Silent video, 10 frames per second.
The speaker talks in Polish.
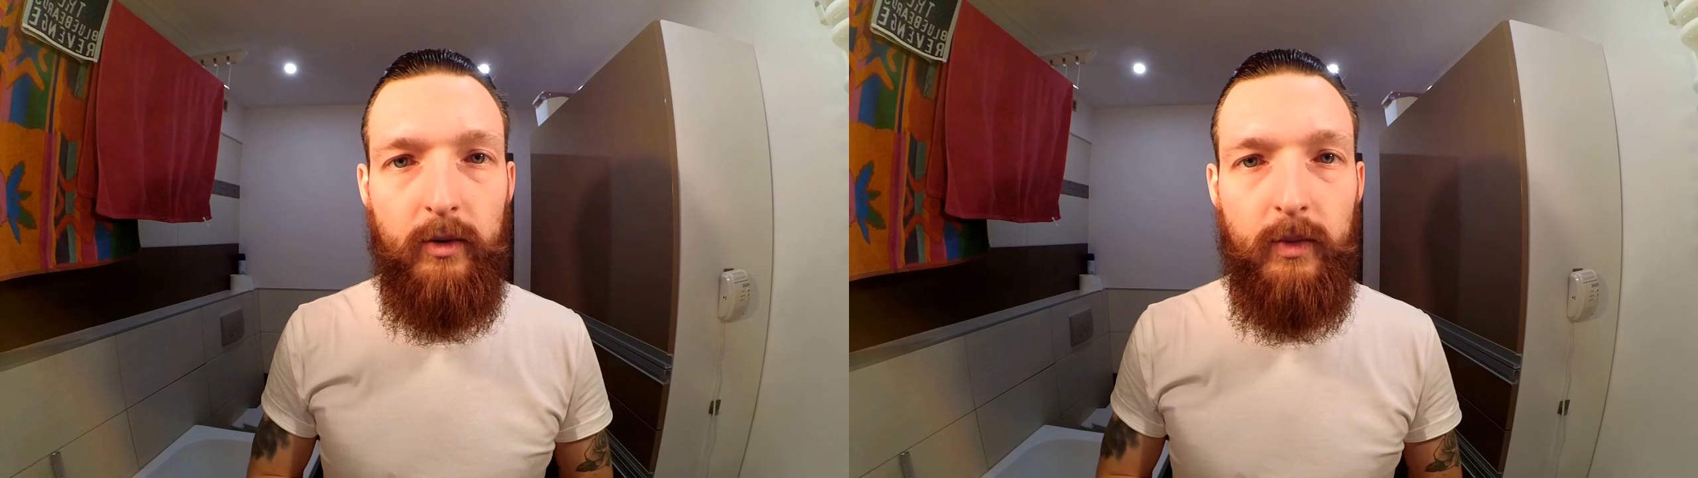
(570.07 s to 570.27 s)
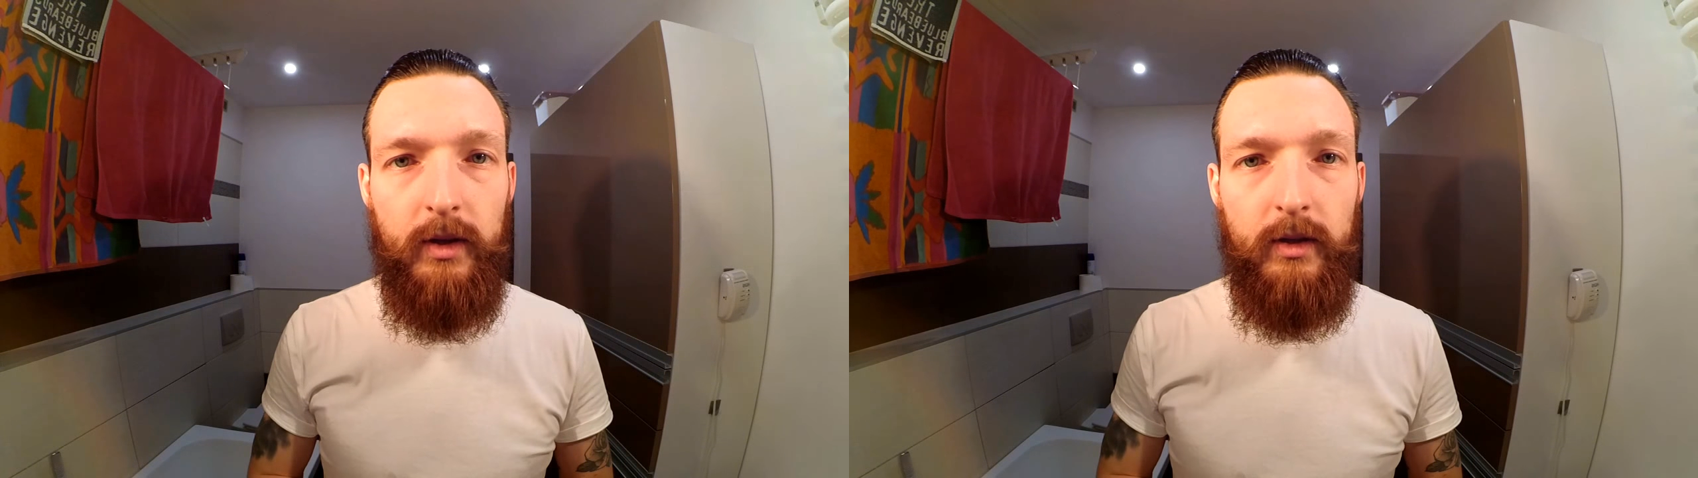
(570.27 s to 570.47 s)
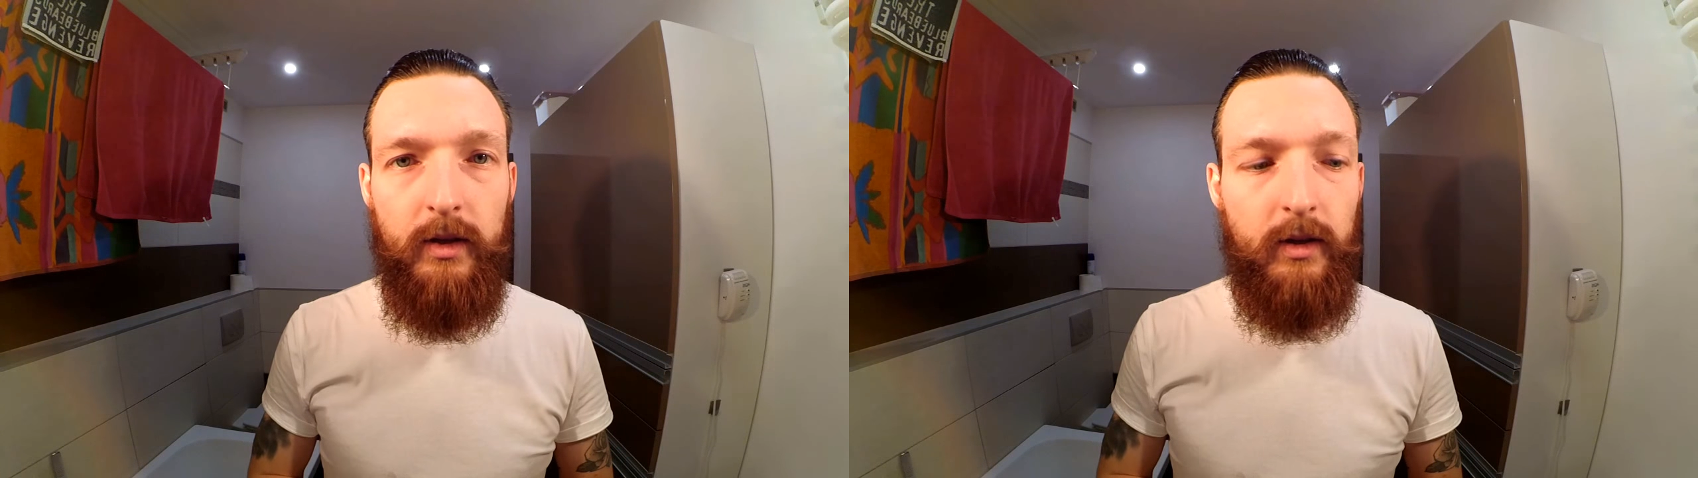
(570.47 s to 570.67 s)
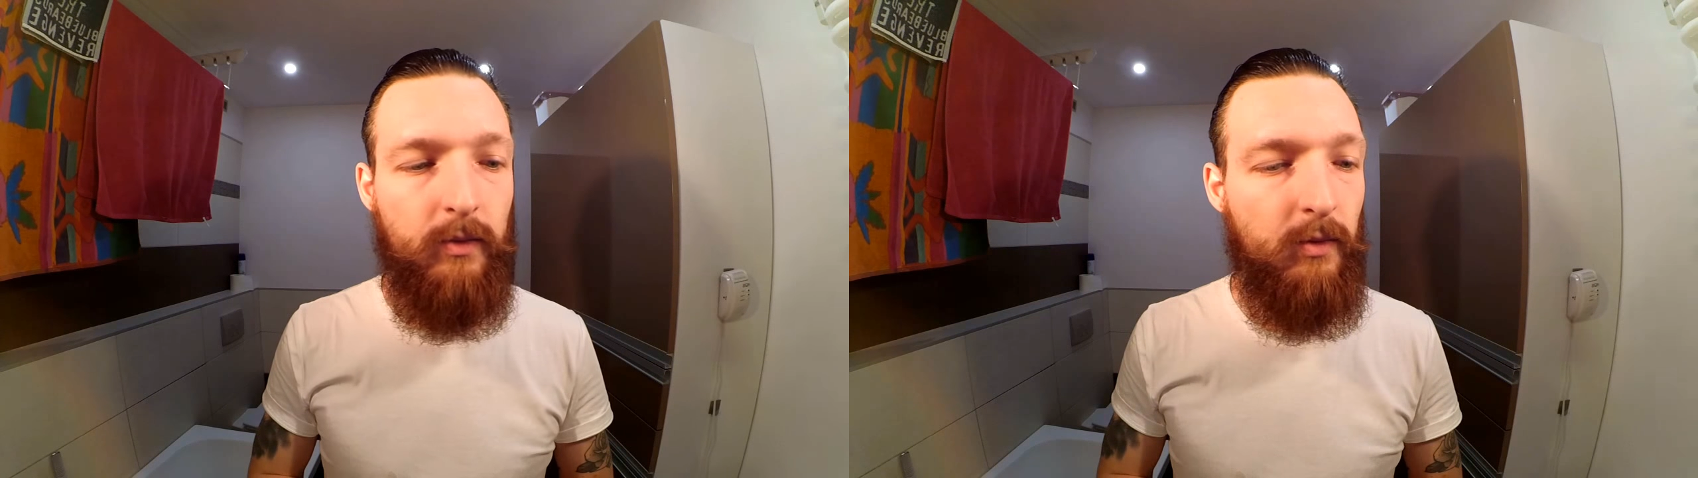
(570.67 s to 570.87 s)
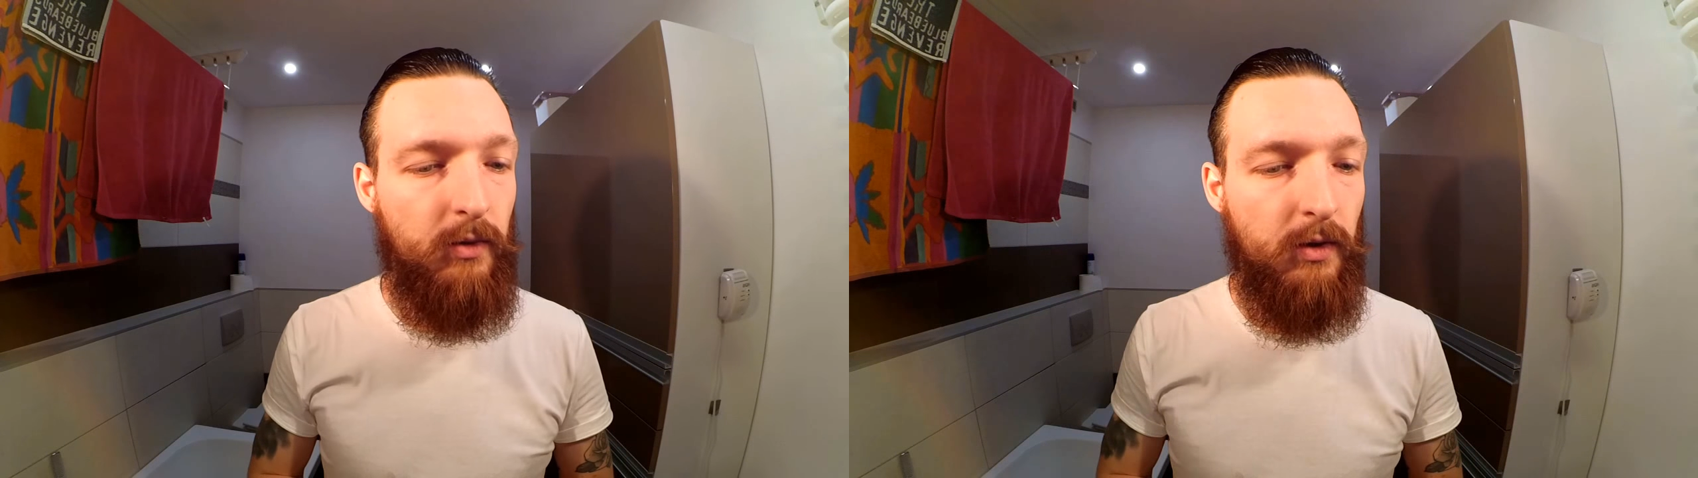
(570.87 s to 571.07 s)
pomadę
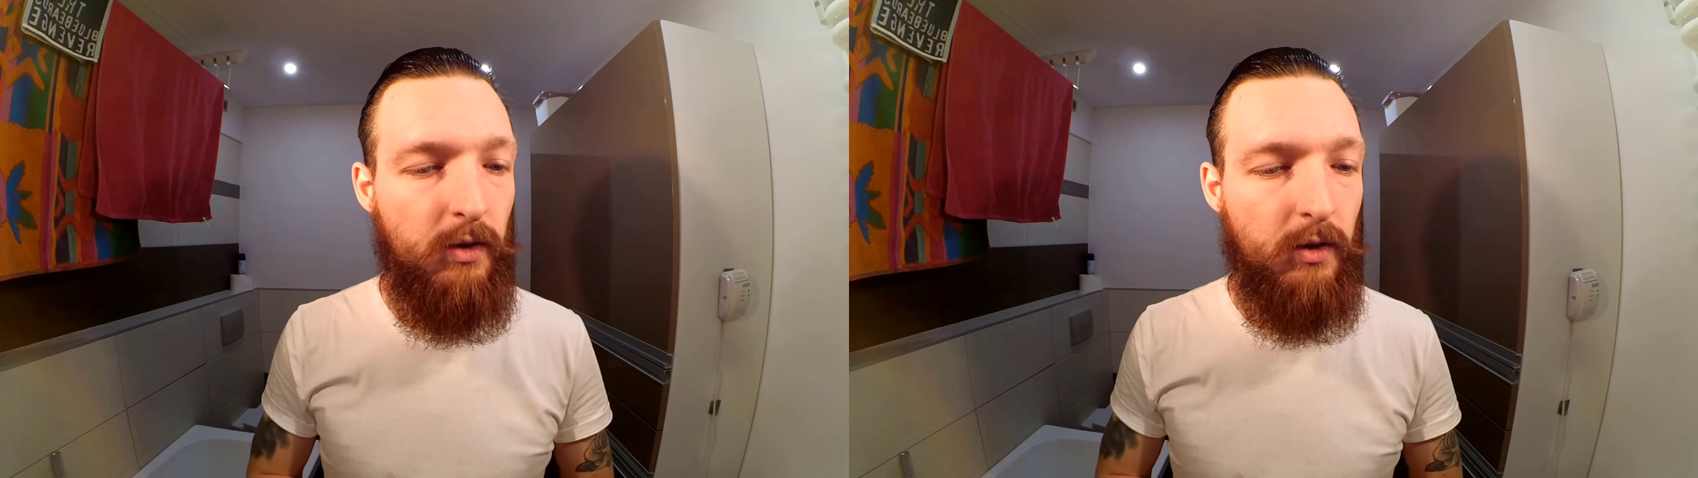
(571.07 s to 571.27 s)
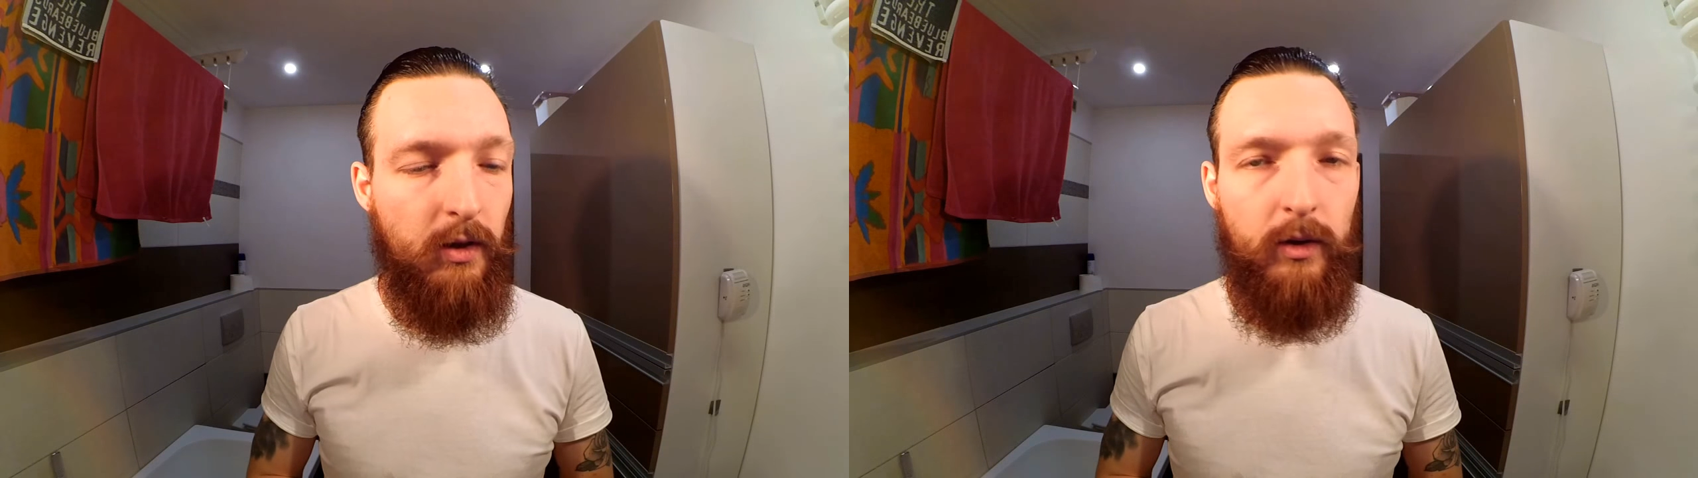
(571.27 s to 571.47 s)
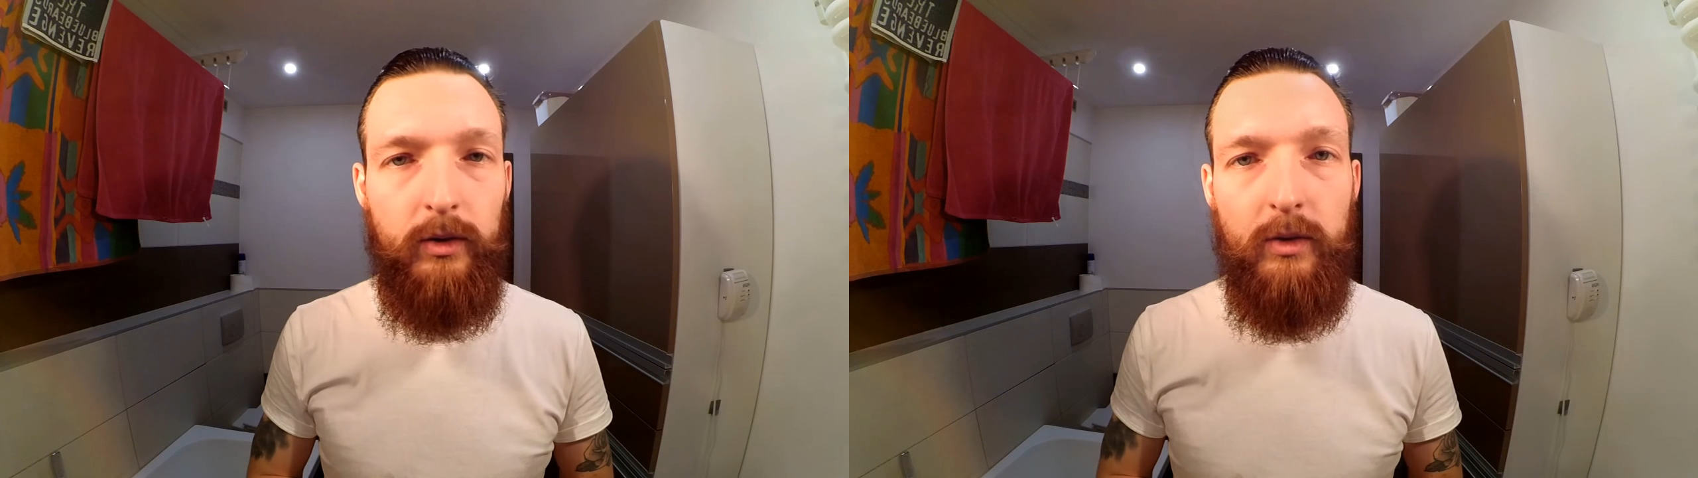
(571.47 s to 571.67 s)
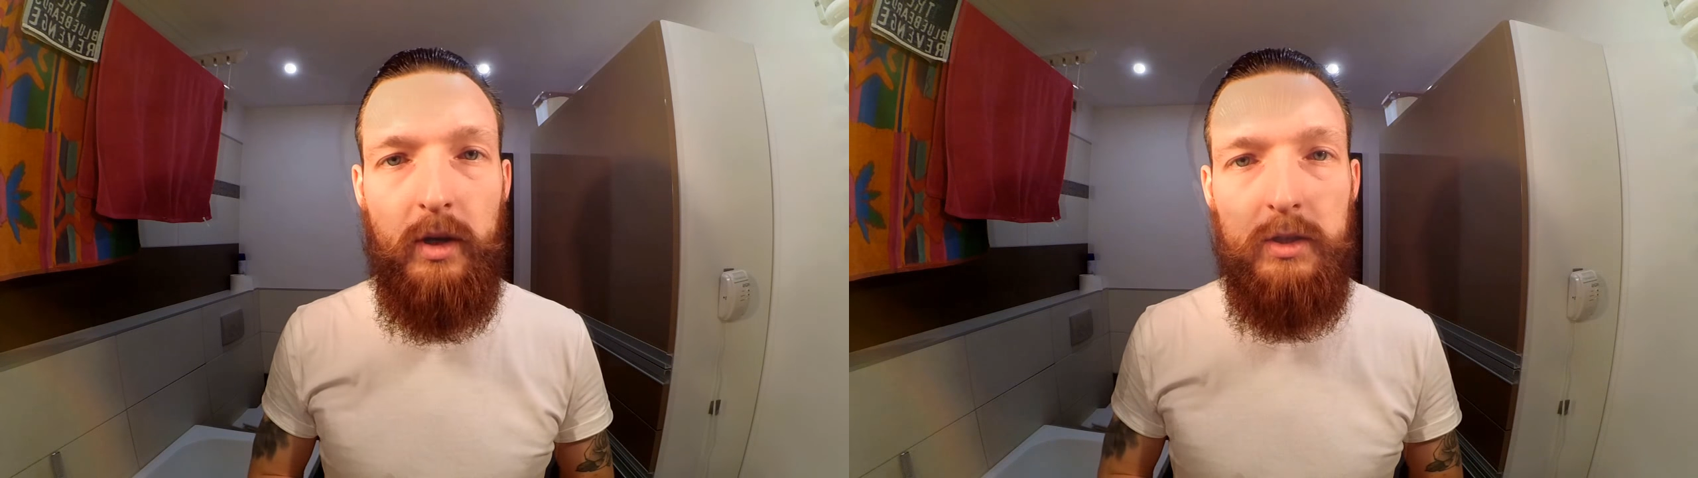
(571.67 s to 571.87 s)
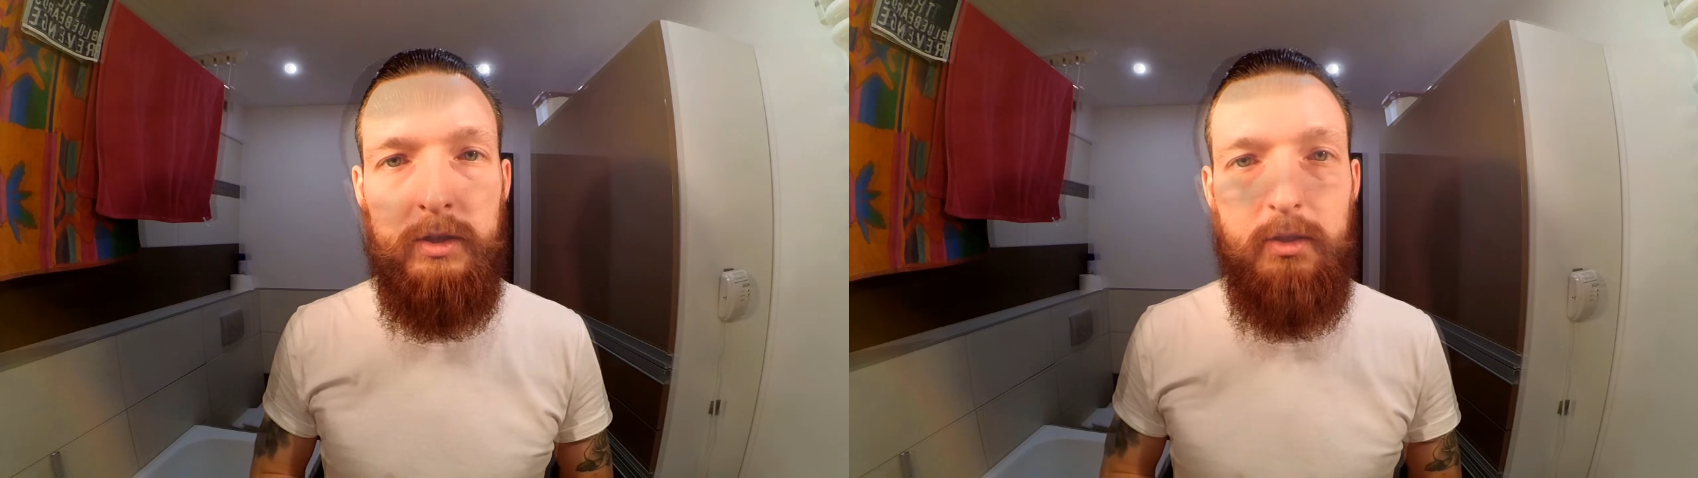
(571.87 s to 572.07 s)
Gold
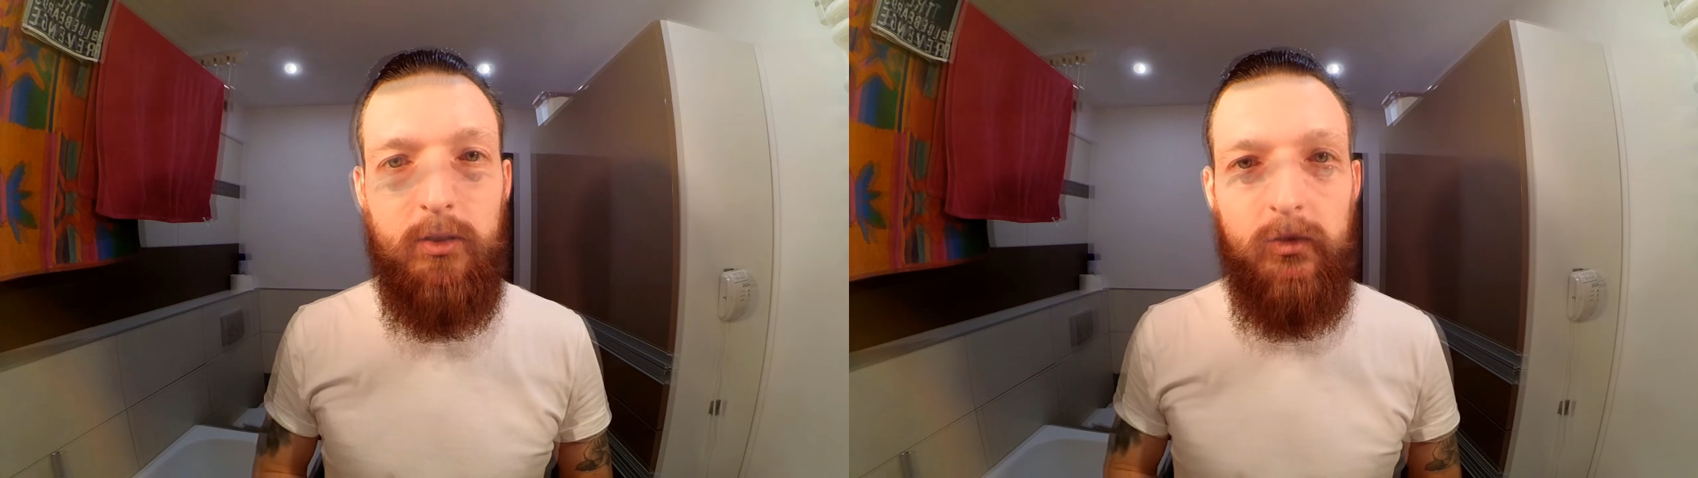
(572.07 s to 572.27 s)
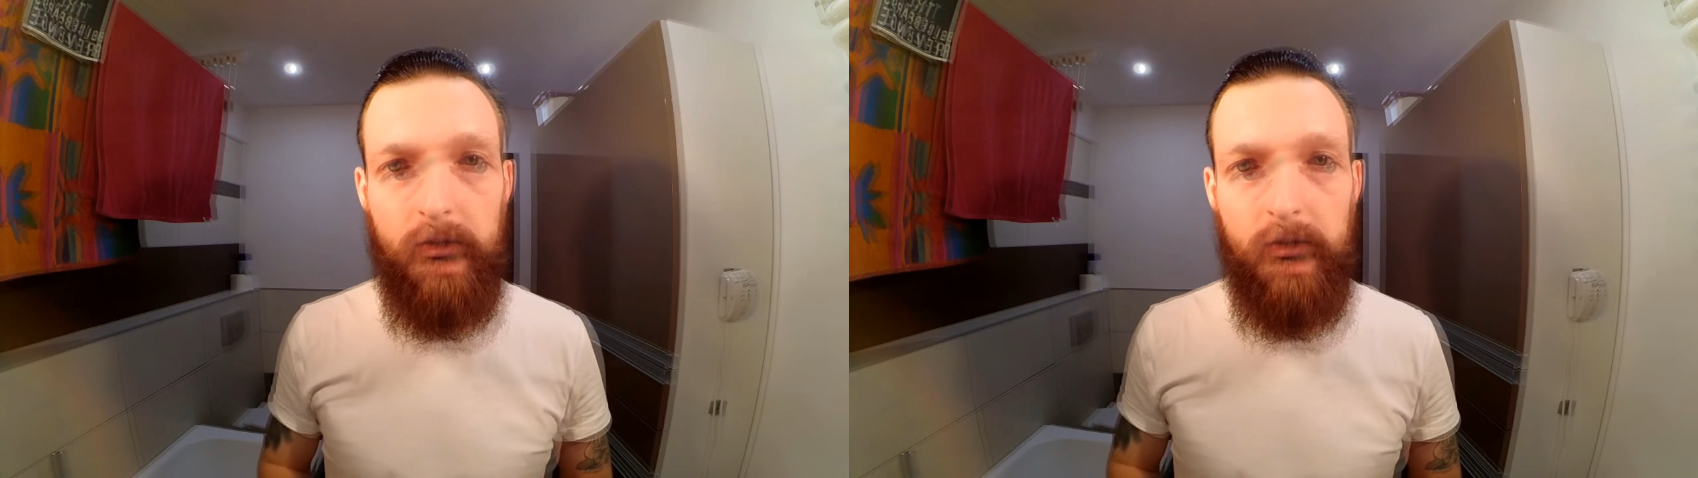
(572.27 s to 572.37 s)
Rush.